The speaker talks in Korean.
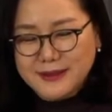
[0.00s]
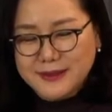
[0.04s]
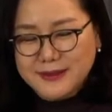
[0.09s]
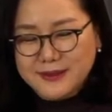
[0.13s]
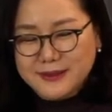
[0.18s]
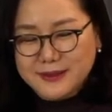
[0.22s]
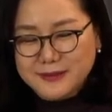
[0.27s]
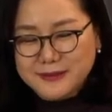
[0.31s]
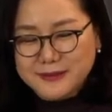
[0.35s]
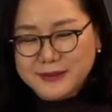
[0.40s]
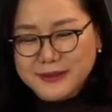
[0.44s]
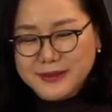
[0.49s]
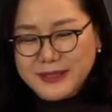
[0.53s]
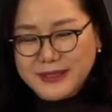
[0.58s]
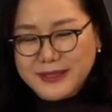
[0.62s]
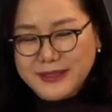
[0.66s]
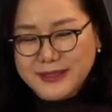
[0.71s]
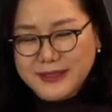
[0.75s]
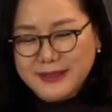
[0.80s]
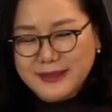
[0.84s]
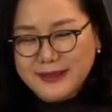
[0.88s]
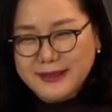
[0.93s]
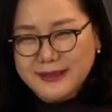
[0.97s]

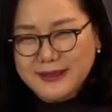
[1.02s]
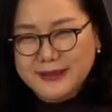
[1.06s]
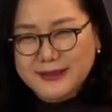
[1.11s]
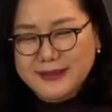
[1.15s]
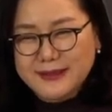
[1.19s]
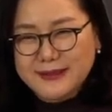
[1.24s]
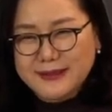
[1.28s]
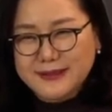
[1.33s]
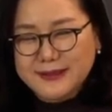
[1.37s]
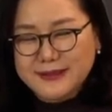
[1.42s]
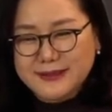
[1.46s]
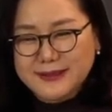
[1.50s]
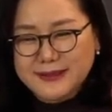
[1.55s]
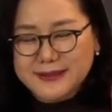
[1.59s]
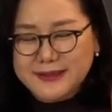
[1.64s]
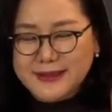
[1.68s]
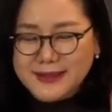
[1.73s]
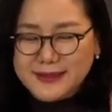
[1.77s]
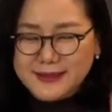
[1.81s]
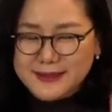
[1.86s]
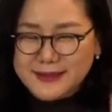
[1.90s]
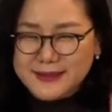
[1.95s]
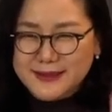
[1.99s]
여러분들이 그
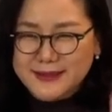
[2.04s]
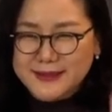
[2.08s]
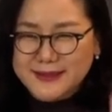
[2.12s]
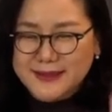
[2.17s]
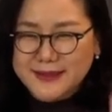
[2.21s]
그냥